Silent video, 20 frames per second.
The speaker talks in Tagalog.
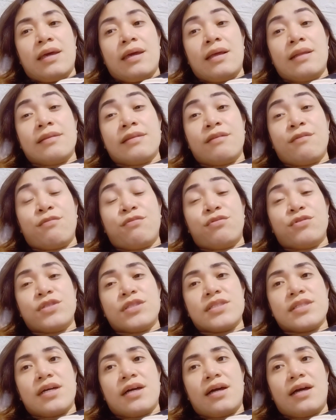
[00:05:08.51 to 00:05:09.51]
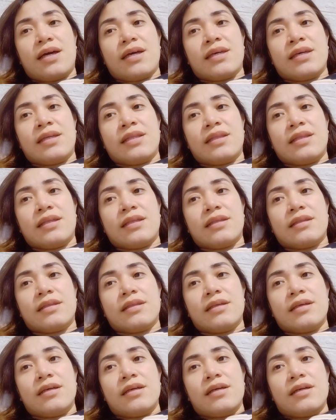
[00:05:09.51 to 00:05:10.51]
healthy foods ang kainin.
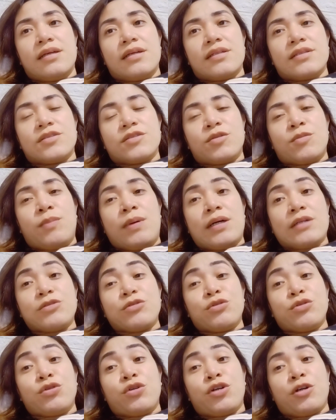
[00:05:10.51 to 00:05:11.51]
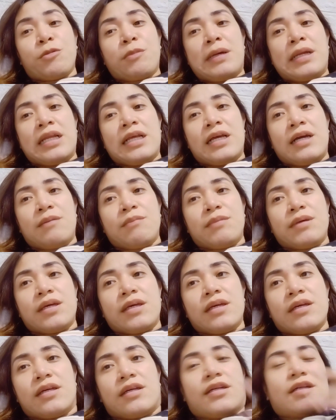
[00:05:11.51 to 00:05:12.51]
So, back to normal kami.